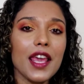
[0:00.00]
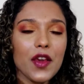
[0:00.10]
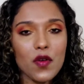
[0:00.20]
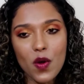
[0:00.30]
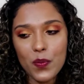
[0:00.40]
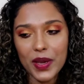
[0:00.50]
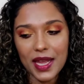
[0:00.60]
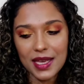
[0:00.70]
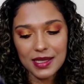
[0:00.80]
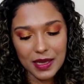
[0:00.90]
Eu
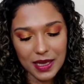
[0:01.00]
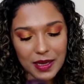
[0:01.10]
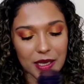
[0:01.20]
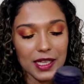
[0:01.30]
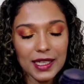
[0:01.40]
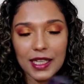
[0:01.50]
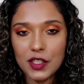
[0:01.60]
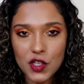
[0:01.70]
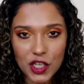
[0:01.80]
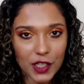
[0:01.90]
comprei esse
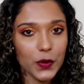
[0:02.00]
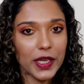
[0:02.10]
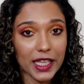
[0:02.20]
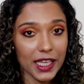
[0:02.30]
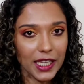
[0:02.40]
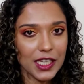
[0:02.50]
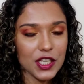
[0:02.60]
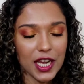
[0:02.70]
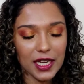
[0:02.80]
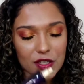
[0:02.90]
lindinho
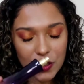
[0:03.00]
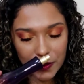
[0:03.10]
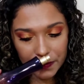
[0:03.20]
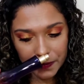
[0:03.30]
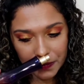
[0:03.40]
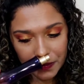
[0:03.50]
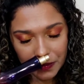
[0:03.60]
aqui, gente.